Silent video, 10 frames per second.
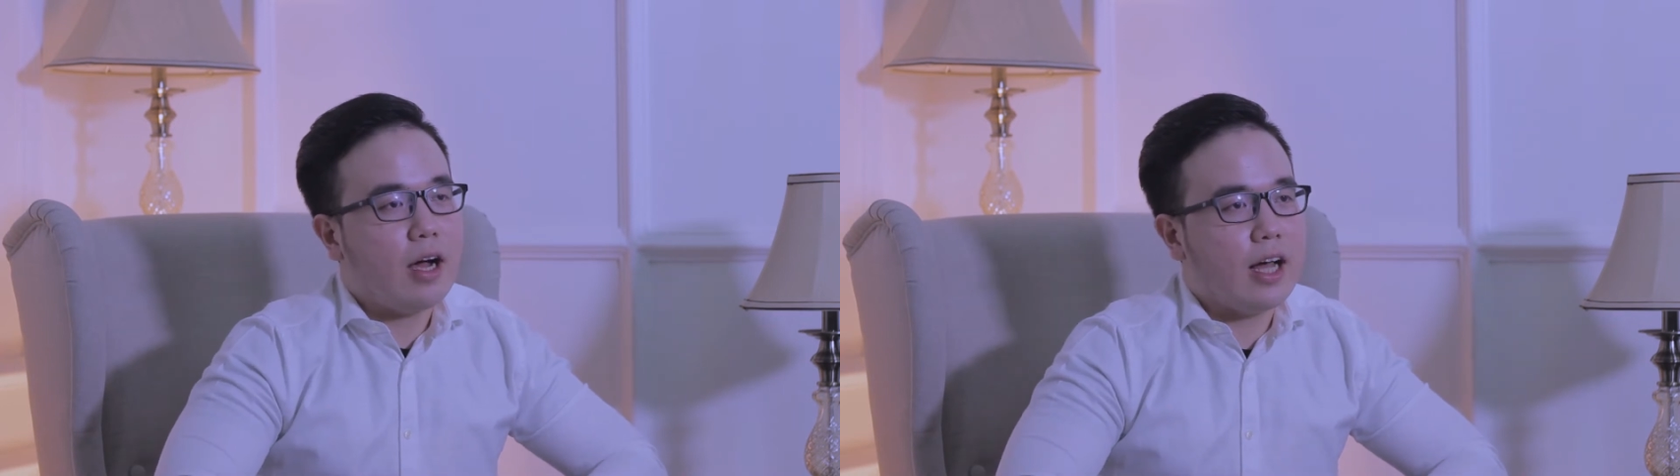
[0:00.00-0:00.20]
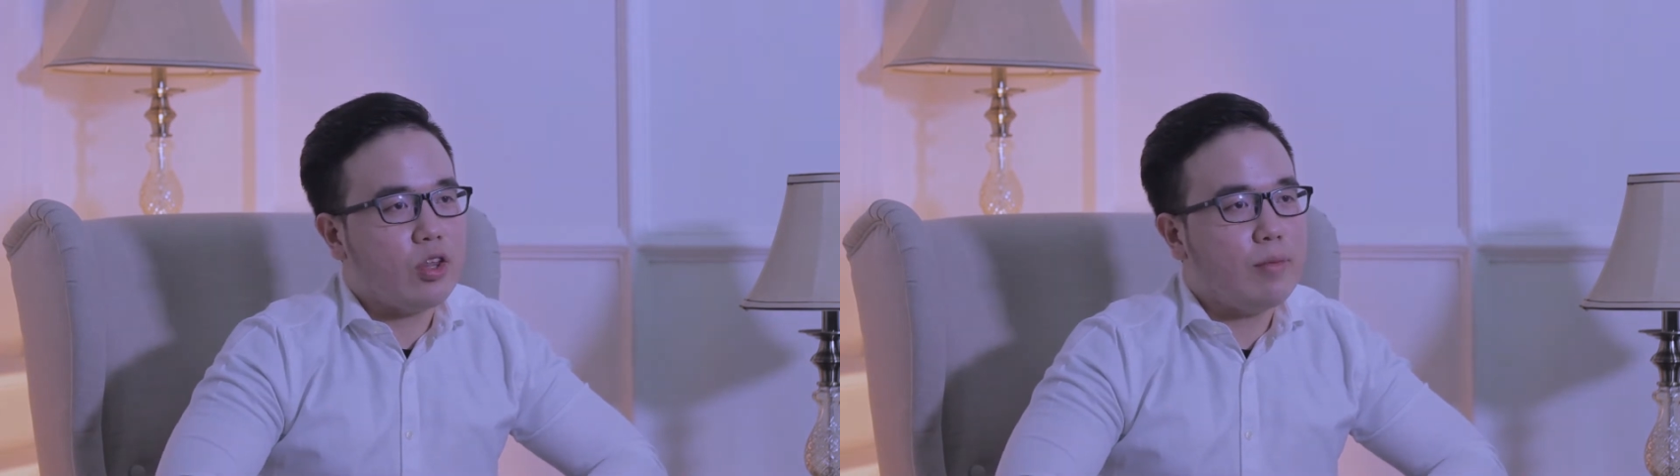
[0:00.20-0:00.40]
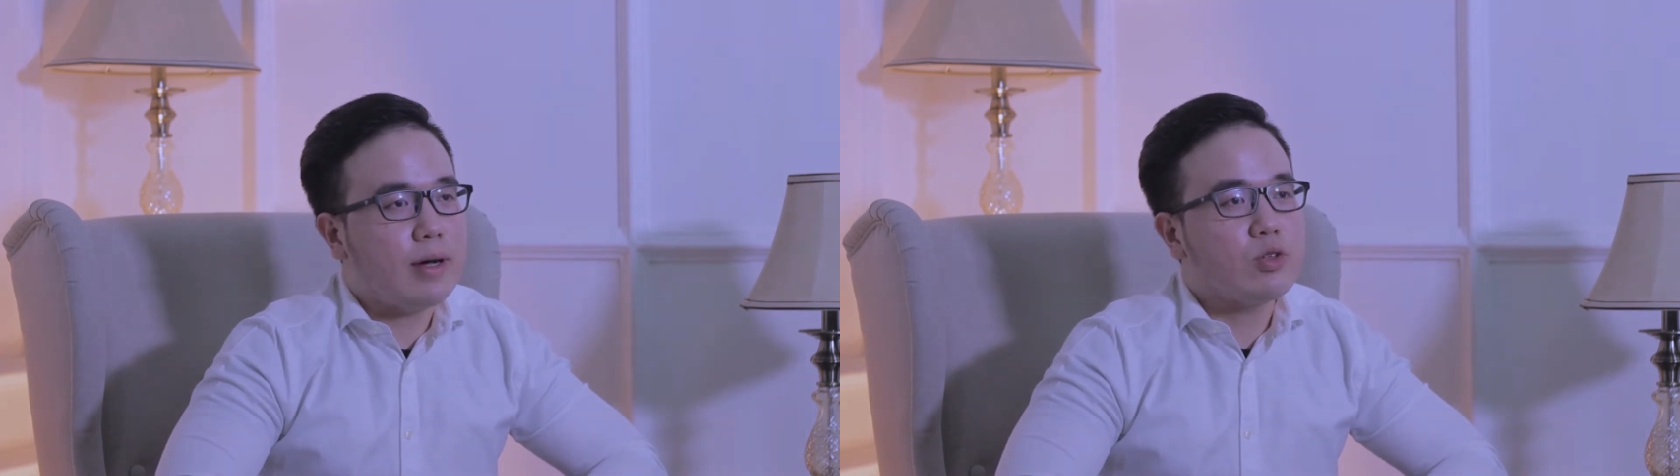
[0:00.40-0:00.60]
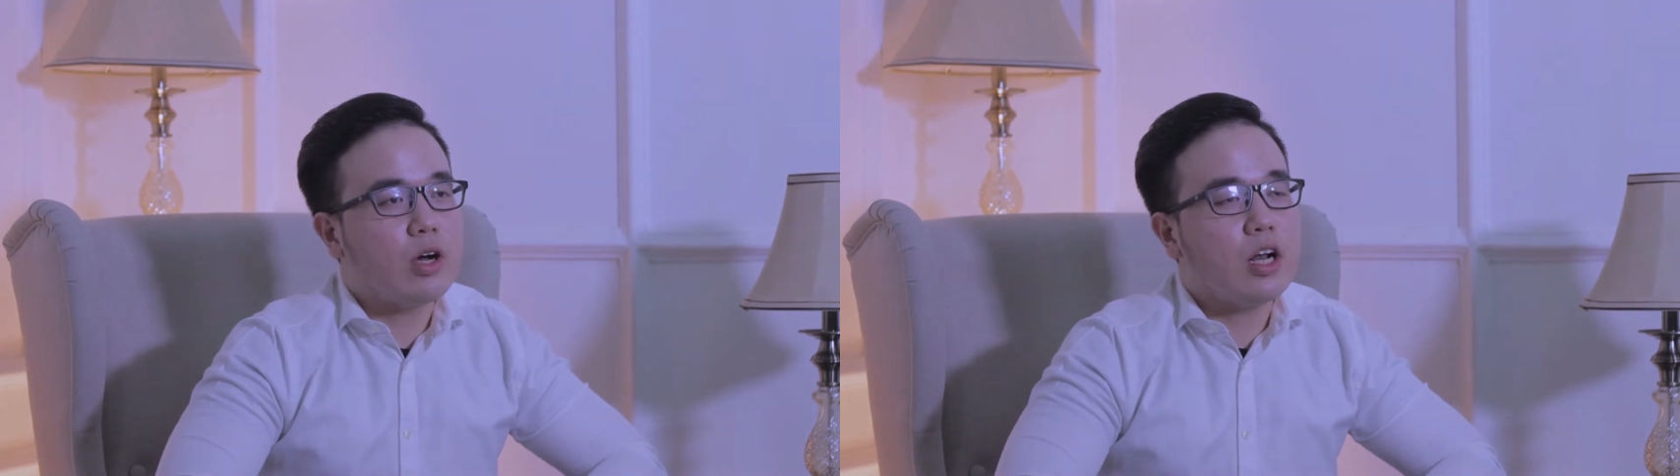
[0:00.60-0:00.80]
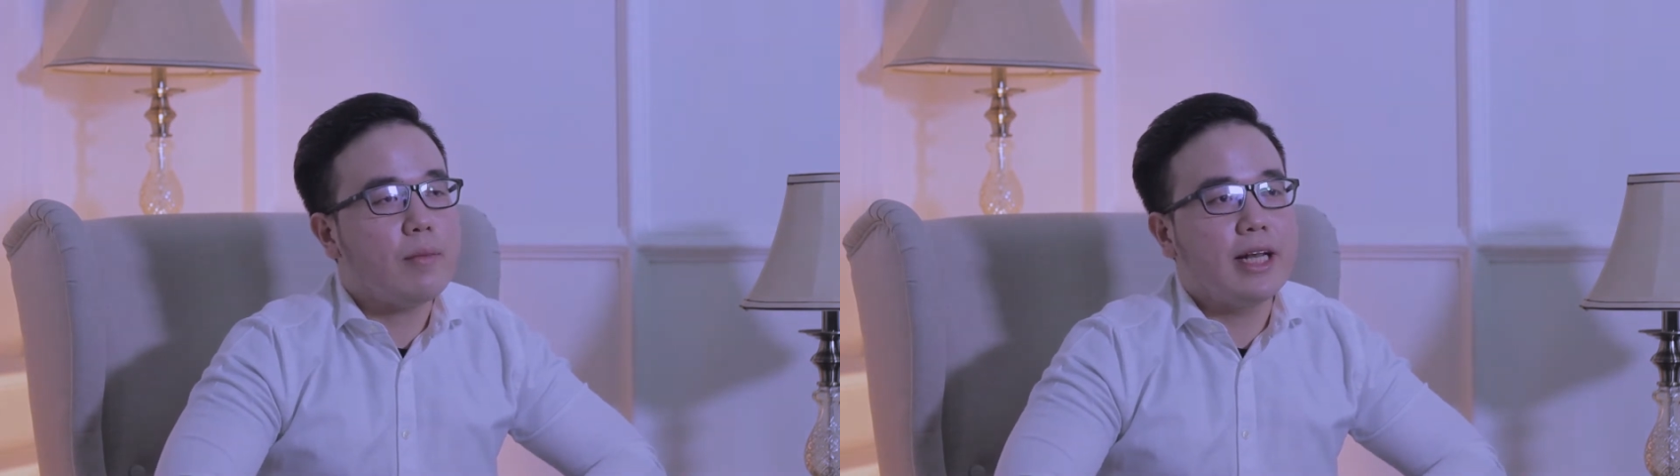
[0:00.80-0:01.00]
atau
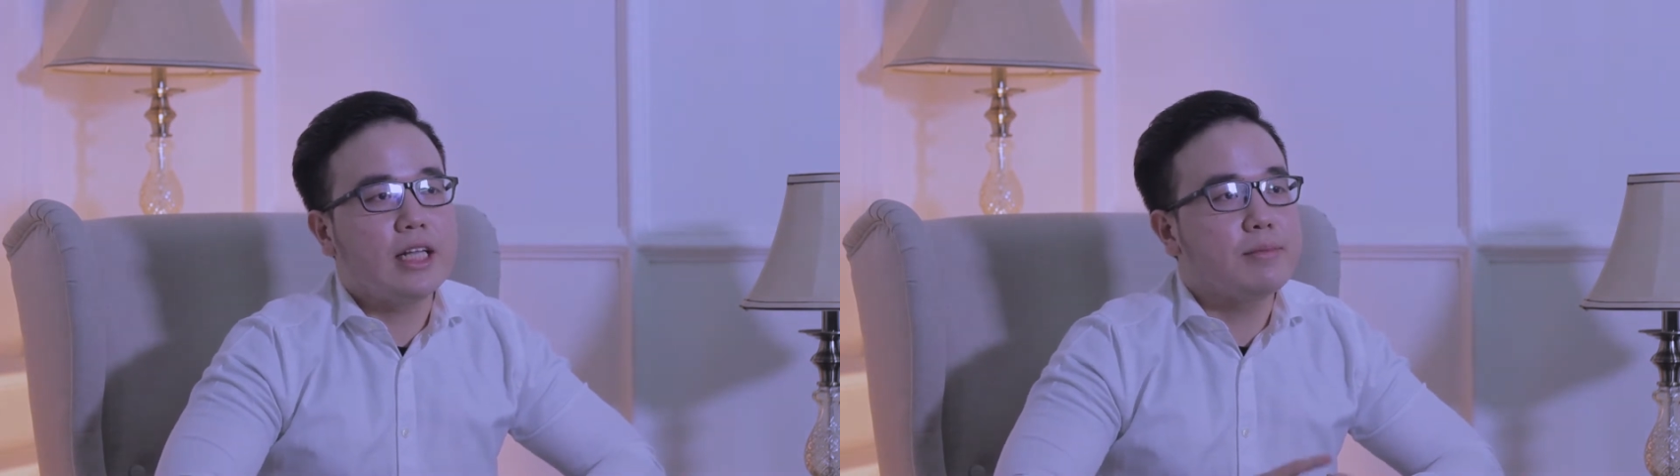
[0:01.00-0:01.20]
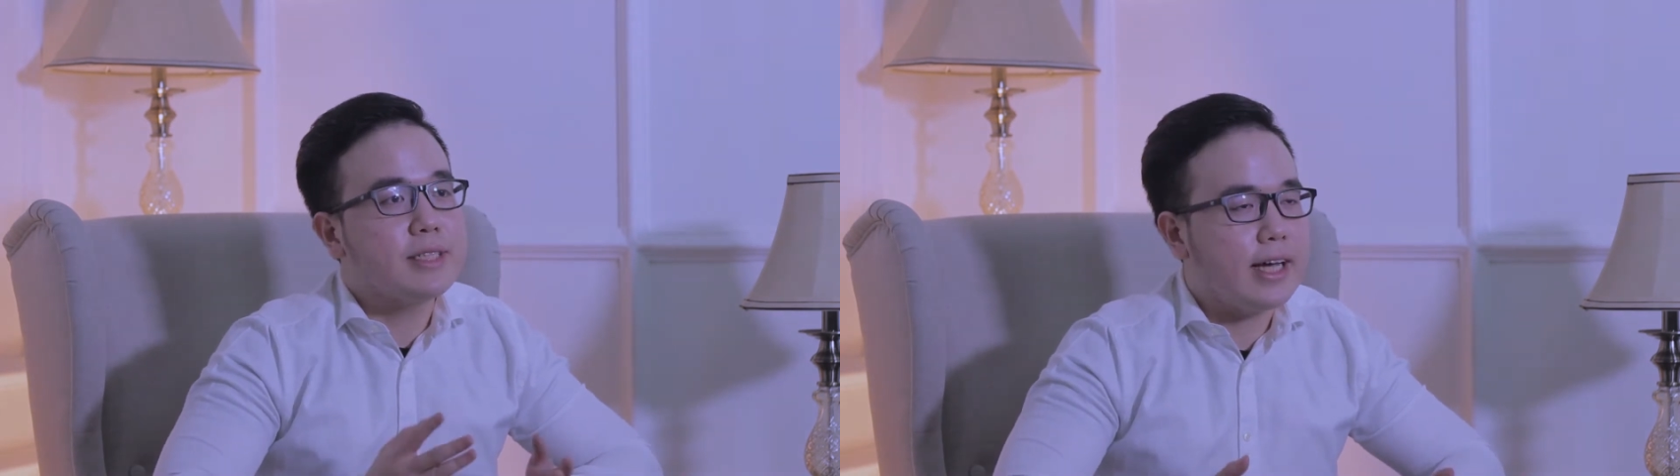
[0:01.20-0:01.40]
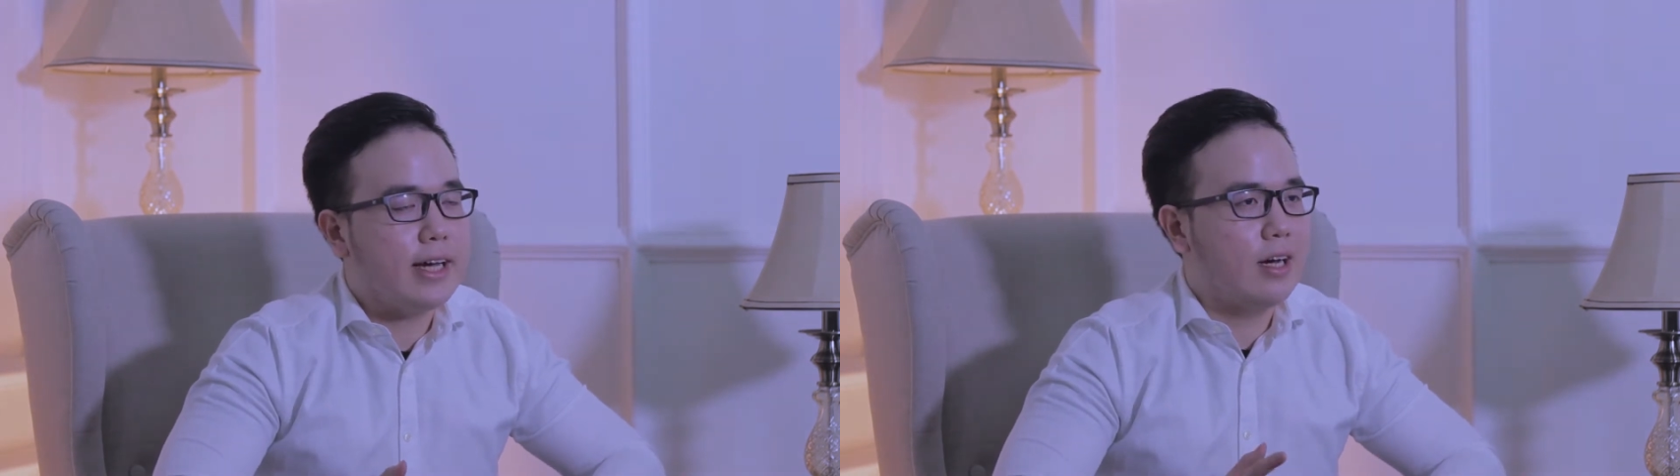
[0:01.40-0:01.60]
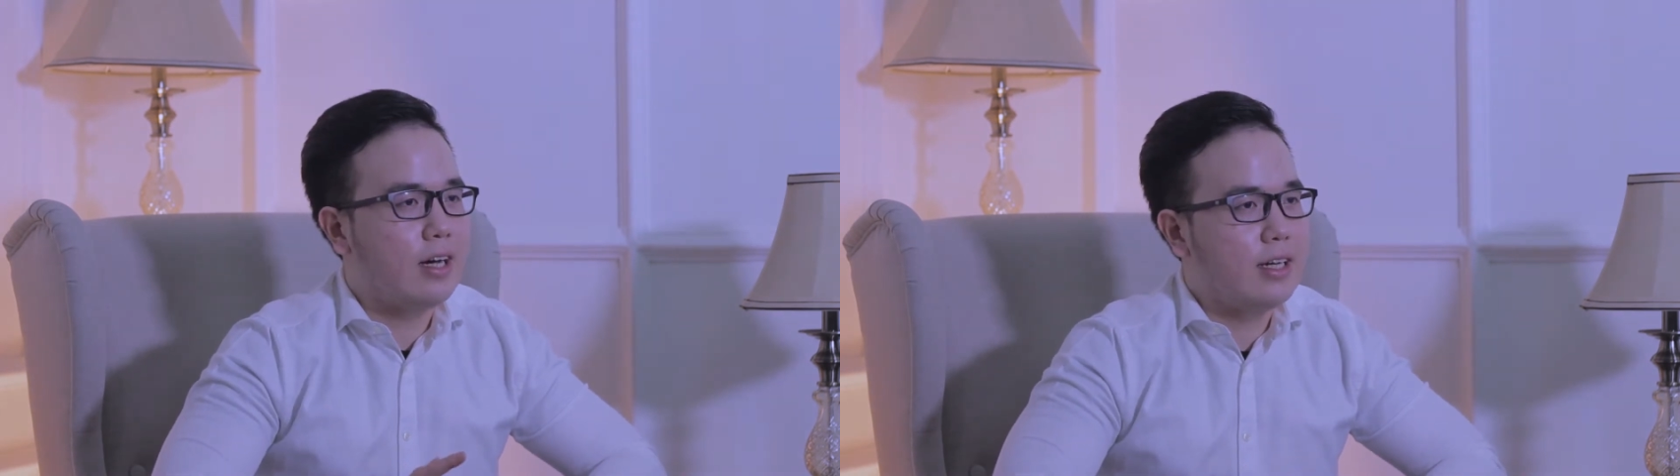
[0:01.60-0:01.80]
masukan kepada tim saya,